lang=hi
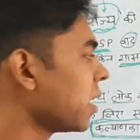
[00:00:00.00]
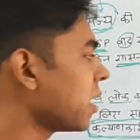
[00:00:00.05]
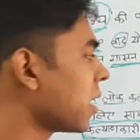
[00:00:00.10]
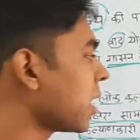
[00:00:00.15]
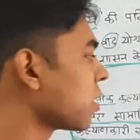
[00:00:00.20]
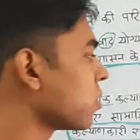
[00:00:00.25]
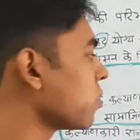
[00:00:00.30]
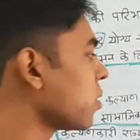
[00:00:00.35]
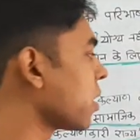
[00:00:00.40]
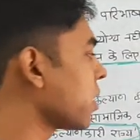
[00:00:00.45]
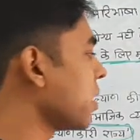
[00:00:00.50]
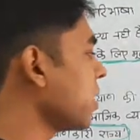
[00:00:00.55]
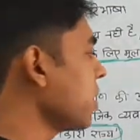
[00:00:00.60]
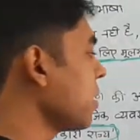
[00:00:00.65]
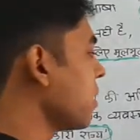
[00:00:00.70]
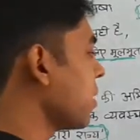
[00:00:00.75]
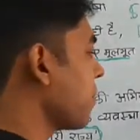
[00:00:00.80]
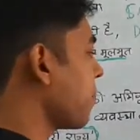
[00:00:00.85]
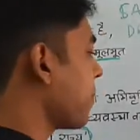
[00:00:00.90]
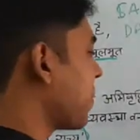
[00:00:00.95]
लागू करनी
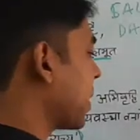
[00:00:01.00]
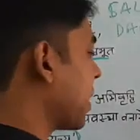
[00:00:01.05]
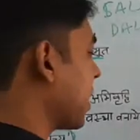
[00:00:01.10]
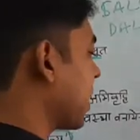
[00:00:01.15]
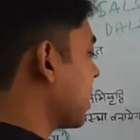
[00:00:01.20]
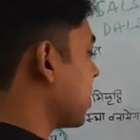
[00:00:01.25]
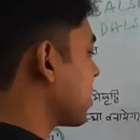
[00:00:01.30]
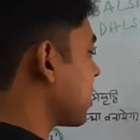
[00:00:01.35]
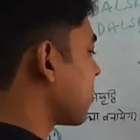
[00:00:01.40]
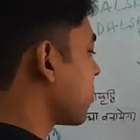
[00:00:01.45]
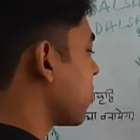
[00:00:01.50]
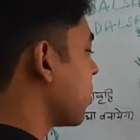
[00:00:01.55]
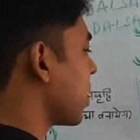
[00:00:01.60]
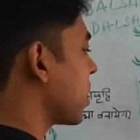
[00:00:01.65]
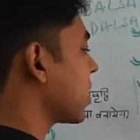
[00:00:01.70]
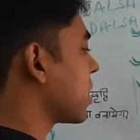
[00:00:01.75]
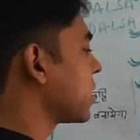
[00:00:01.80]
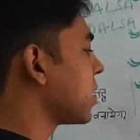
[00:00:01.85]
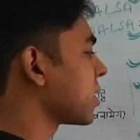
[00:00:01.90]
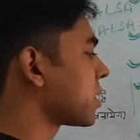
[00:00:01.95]
पड़ेगी सबको
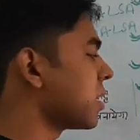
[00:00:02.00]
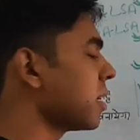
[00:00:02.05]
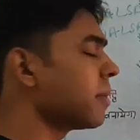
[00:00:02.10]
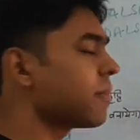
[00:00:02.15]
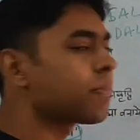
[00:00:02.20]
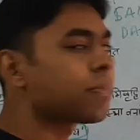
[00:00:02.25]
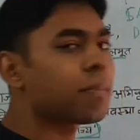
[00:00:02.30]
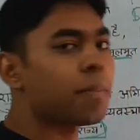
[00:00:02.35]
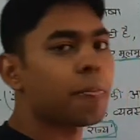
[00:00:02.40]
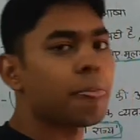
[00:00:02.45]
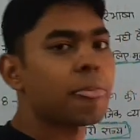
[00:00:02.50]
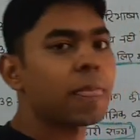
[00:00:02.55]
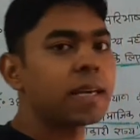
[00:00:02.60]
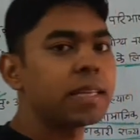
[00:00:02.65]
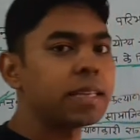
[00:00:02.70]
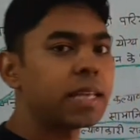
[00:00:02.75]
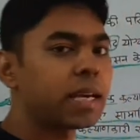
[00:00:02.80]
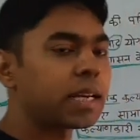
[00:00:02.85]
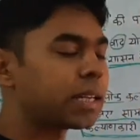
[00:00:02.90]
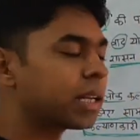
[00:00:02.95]
एक नज़र से
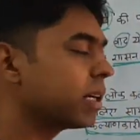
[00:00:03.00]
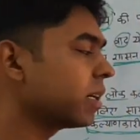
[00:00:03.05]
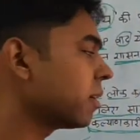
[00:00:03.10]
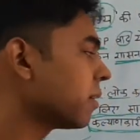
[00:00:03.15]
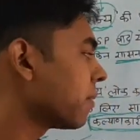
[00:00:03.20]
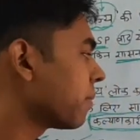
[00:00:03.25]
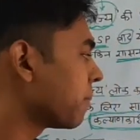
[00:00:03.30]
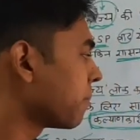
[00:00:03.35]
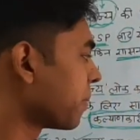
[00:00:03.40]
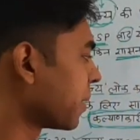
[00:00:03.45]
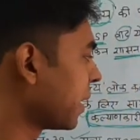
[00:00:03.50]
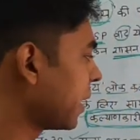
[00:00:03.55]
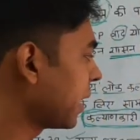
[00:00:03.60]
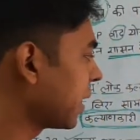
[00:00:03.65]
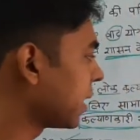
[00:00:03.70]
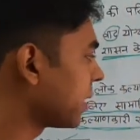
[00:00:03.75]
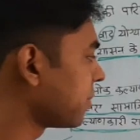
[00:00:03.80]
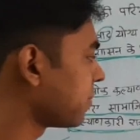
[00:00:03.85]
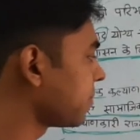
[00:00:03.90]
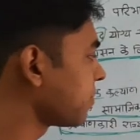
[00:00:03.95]
देखना
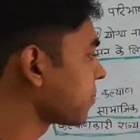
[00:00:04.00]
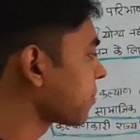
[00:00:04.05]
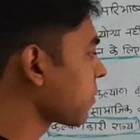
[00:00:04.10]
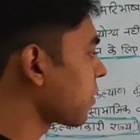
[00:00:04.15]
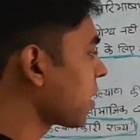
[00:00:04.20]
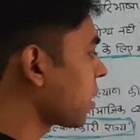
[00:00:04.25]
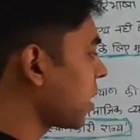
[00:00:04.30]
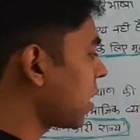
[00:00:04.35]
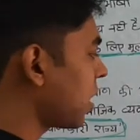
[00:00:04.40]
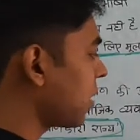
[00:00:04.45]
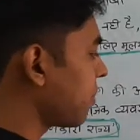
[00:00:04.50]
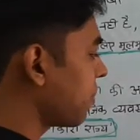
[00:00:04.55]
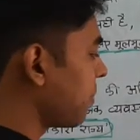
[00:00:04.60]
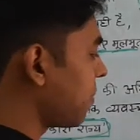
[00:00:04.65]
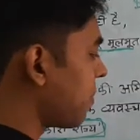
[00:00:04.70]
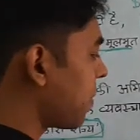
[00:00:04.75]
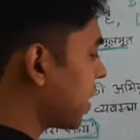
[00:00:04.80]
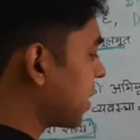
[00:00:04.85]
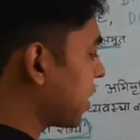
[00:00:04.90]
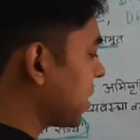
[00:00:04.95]
पड़ेगा अब
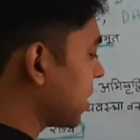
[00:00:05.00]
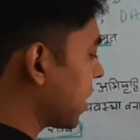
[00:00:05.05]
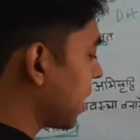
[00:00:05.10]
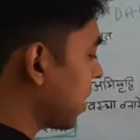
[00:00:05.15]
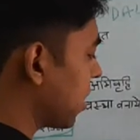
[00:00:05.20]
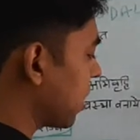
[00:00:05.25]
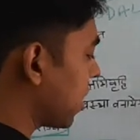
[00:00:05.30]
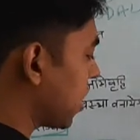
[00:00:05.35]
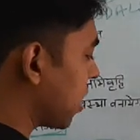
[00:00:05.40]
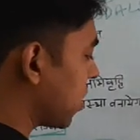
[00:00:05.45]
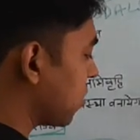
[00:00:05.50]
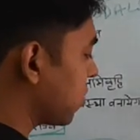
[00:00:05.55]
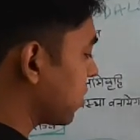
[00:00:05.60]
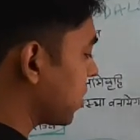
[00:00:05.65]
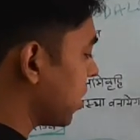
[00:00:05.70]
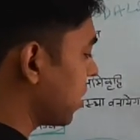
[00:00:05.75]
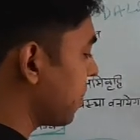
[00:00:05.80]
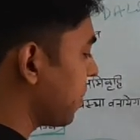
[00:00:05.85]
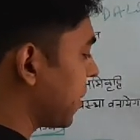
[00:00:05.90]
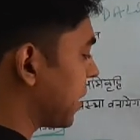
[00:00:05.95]
बात की जाए
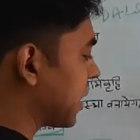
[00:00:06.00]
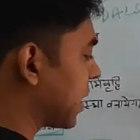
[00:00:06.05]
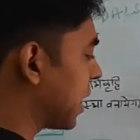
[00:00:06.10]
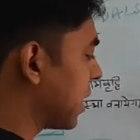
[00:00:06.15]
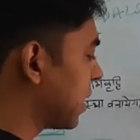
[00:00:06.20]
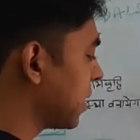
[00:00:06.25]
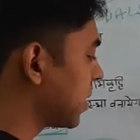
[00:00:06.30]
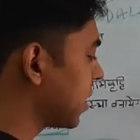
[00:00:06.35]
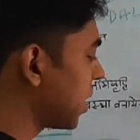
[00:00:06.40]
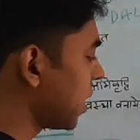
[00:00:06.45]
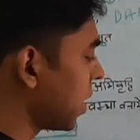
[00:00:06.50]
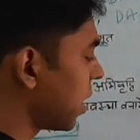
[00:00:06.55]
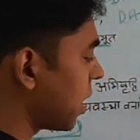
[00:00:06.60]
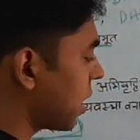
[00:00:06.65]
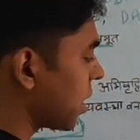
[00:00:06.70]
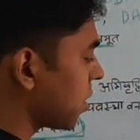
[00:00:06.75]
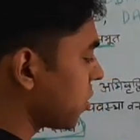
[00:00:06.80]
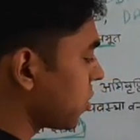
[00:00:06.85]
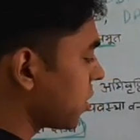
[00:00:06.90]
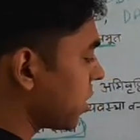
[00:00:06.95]
अनुच्छेद 45
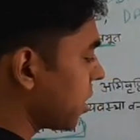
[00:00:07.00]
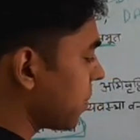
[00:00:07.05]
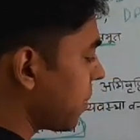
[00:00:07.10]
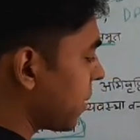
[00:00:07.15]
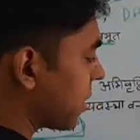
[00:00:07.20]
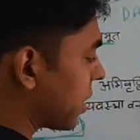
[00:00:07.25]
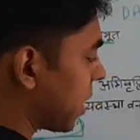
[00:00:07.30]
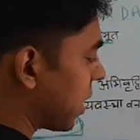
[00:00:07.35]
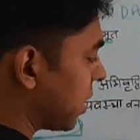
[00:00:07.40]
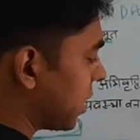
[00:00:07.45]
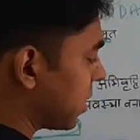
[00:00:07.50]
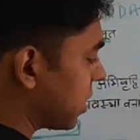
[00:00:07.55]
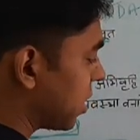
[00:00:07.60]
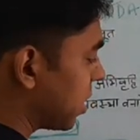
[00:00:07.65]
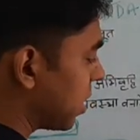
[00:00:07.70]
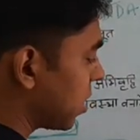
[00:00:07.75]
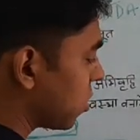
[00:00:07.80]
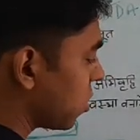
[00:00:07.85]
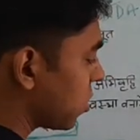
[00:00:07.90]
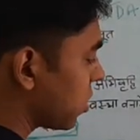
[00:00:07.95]
अनुच्छेद 45
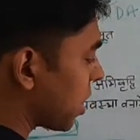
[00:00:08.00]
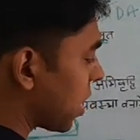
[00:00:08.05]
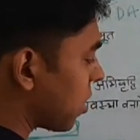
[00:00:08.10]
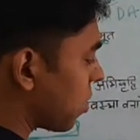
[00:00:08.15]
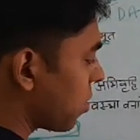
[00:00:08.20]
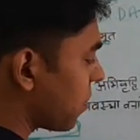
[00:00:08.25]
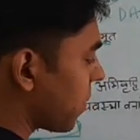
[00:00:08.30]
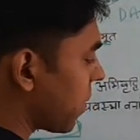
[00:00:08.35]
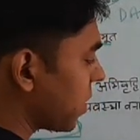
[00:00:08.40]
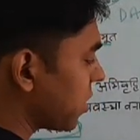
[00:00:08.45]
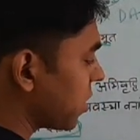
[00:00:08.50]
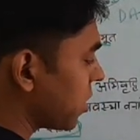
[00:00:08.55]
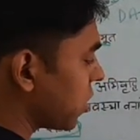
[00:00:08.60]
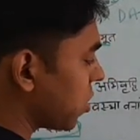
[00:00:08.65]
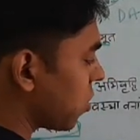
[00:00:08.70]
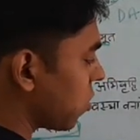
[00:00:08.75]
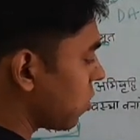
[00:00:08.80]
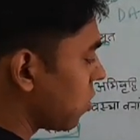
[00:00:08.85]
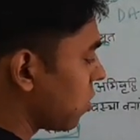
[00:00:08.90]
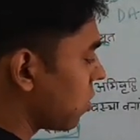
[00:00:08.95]
तो चार और पाँच
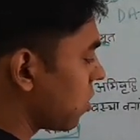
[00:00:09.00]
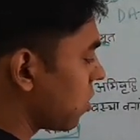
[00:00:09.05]
नौ